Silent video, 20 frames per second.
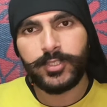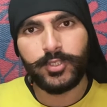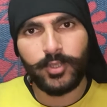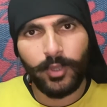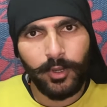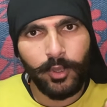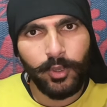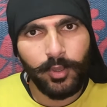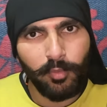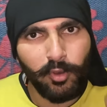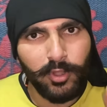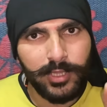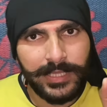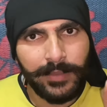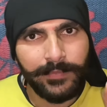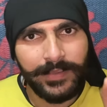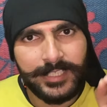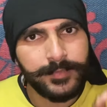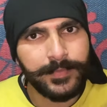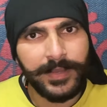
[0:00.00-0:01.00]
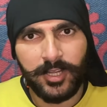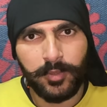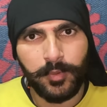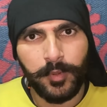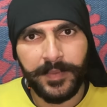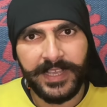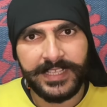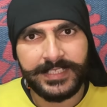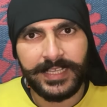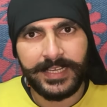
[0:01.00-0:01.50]
जो लोग बोलते हैं भाई जोमेटो में
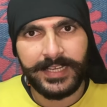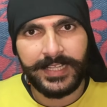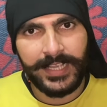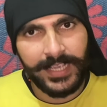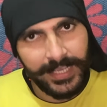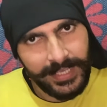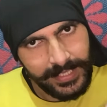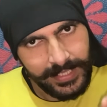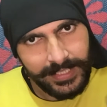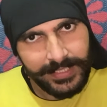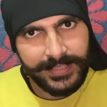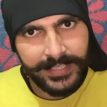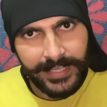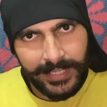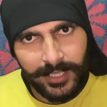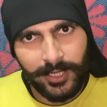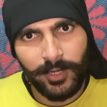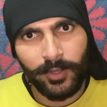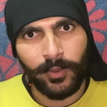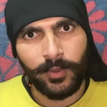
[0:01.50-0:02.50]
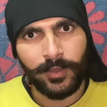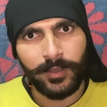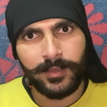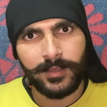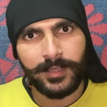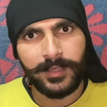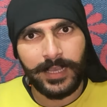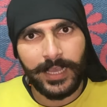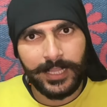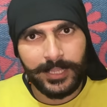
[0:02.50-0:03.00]
पैसा नहीं है देख लो
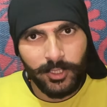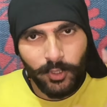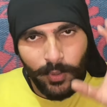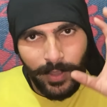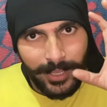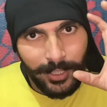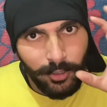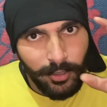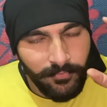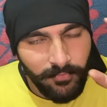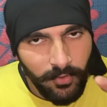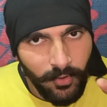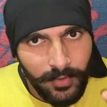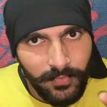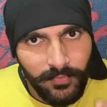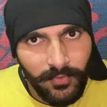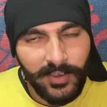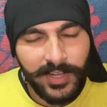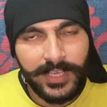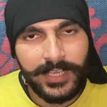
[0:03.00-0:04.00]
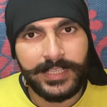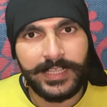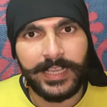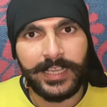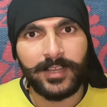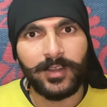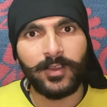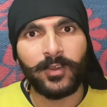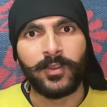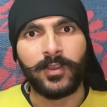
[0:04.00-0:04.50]
अंतो आंखों फोड़ फोड़ के
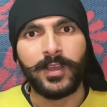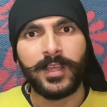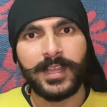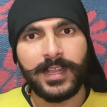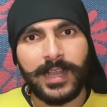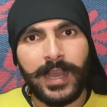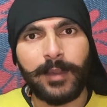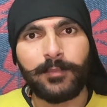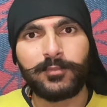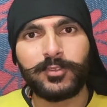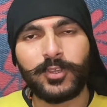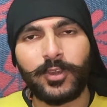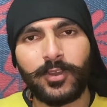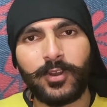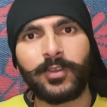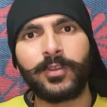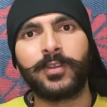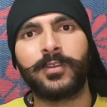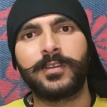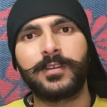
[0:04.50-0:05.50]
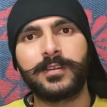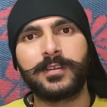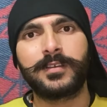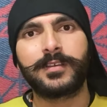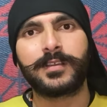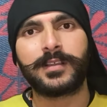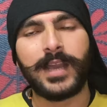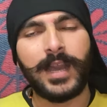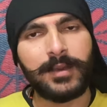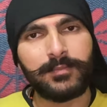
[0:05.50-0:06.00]
देख लो काम चोरो
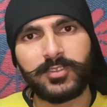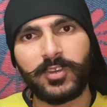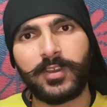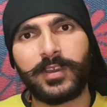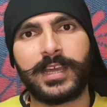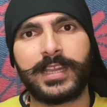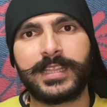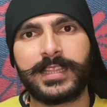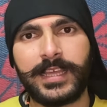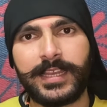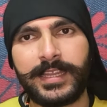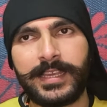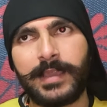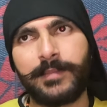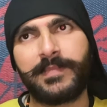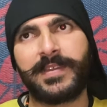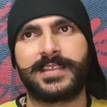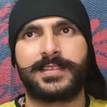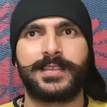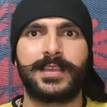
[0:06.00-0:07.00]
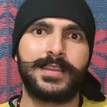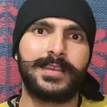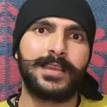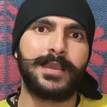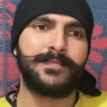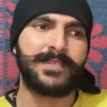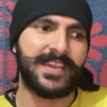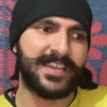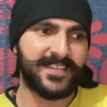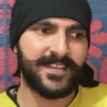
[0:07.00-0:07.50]
काम तो करना नहीं है पैसा नहीं
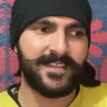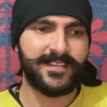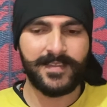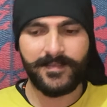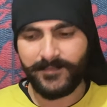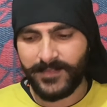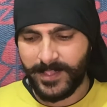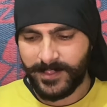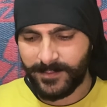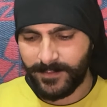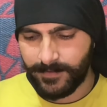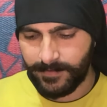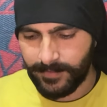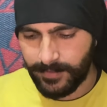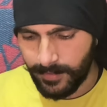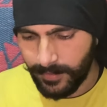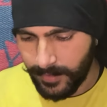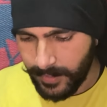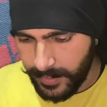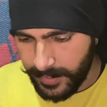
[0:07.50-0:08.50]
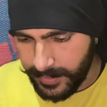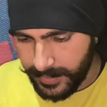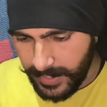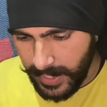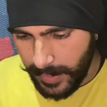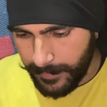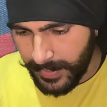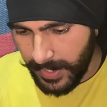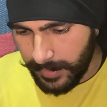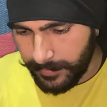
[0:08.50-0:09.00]
है पैसा नहीं है पैसा नहीं है
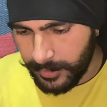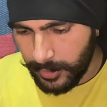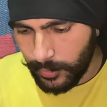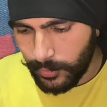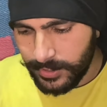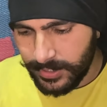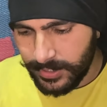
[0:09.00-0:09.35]
यहाँ पे आप देखो